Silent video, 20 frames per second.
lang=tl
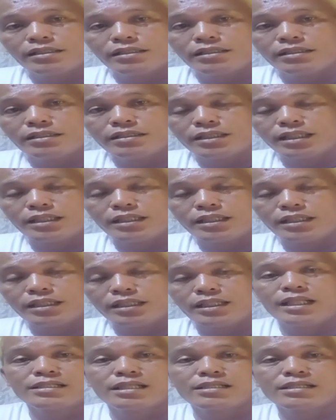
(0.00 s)
nangyari
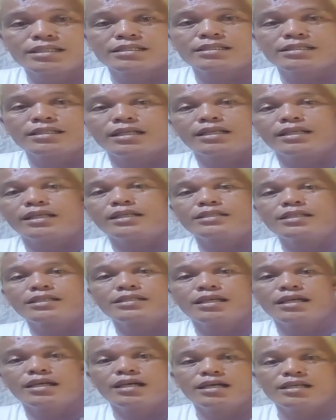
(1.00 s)
sa, sa, sa, nangyari sa,
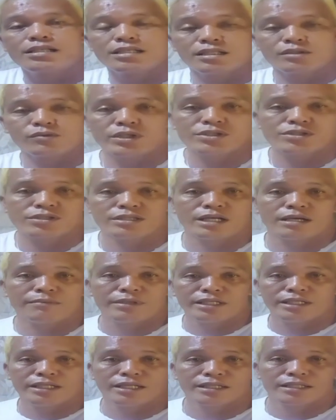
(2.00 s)
sa sitwasyon namin
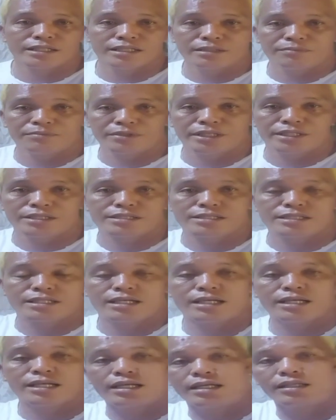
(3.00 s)
ni RTDPH. Uh,
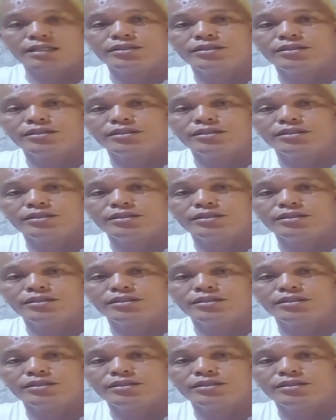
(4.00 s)
ah, yun.